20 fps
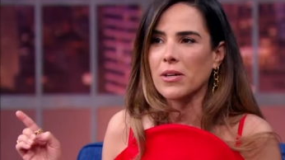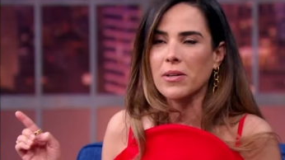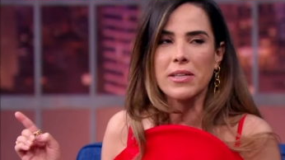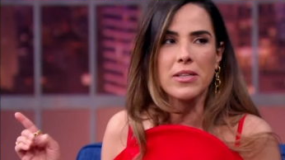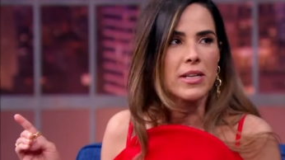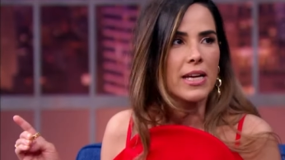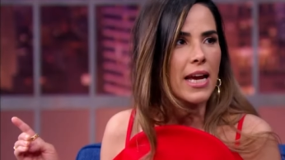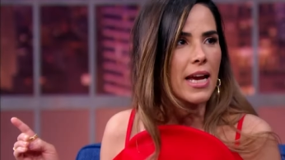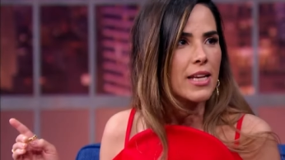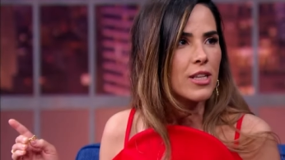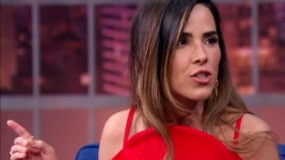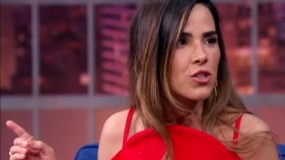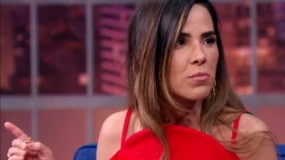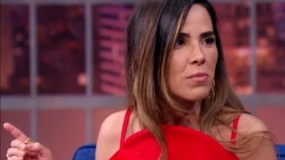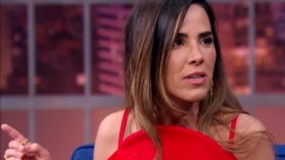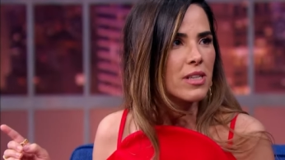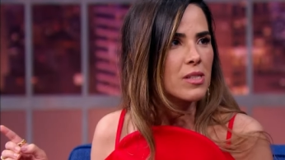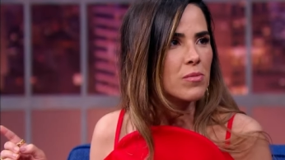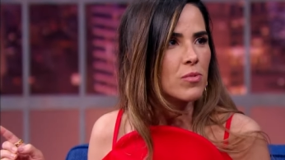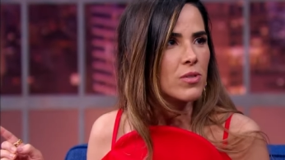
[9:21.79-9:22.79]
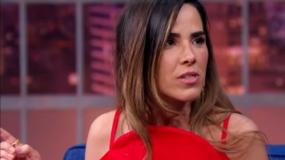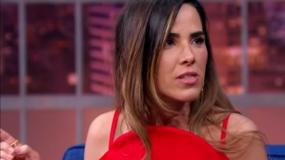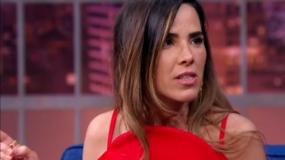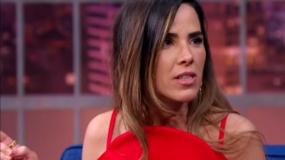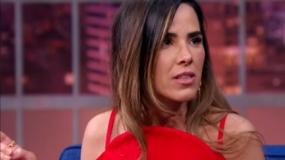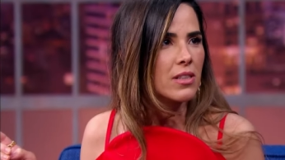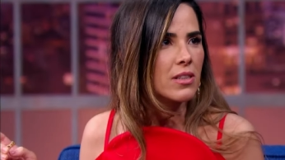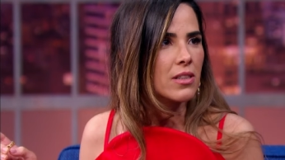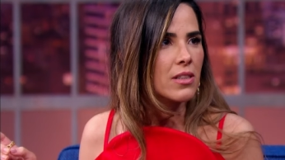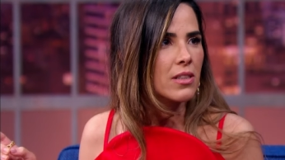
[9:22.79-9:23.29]
reality mesmo,
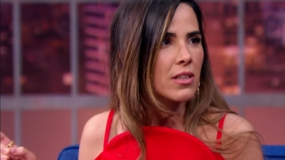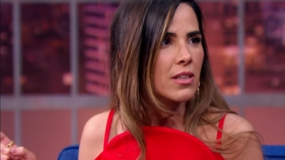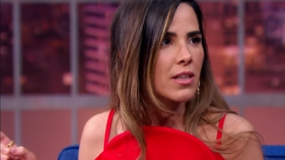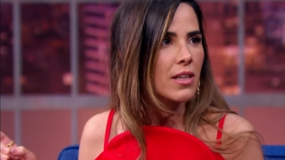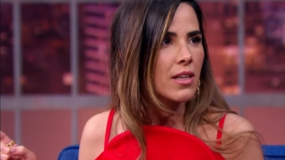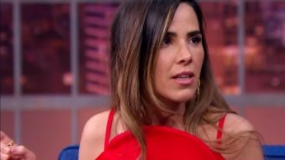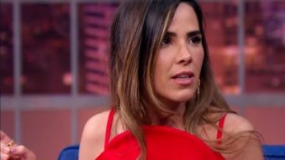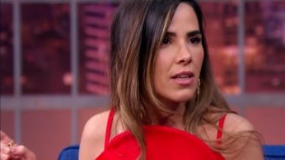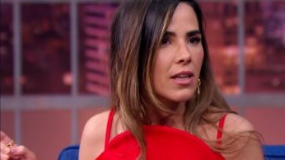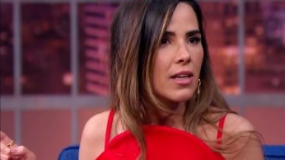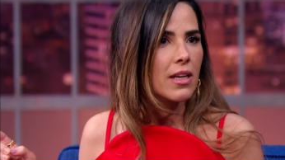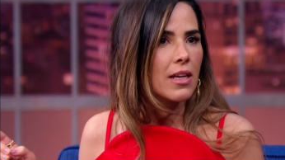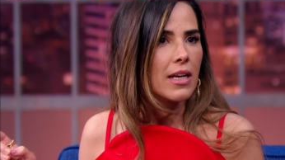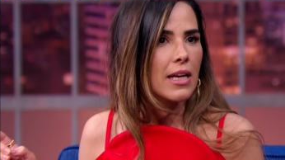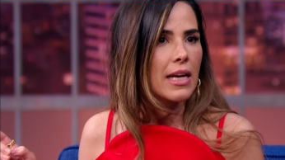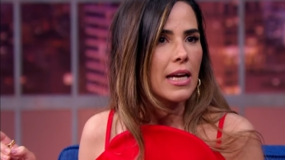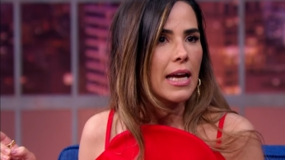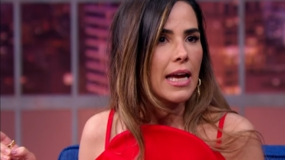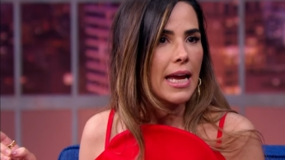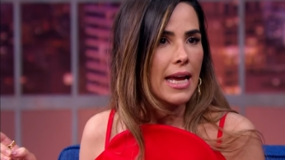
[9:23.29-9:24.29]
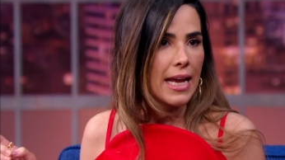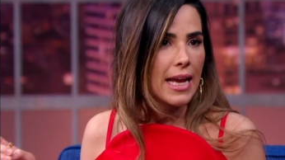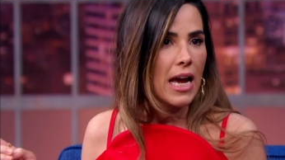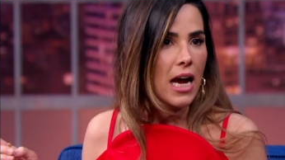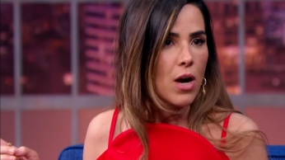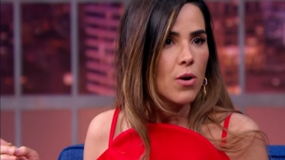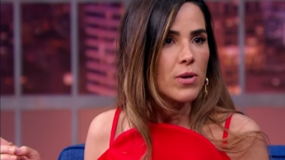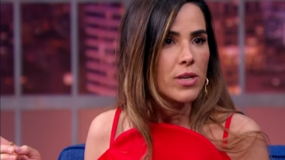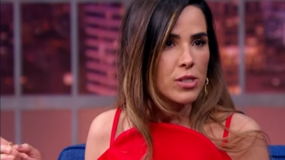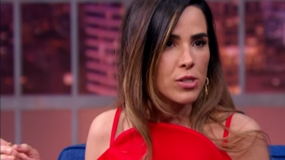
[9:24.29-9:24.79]
assim? É. é a final é hoje. É
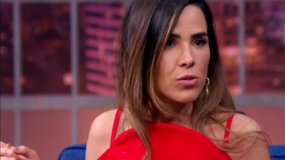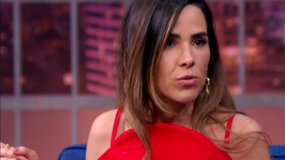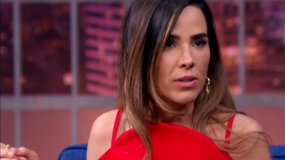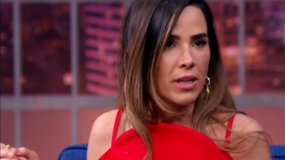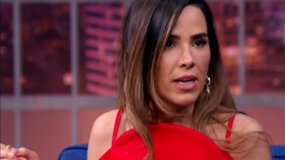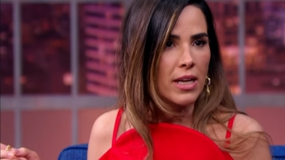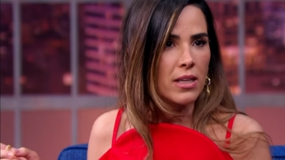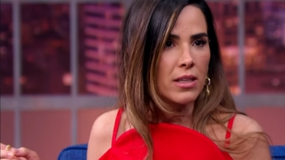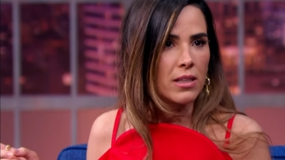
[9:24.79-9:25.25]
real é final, isso, é? né? É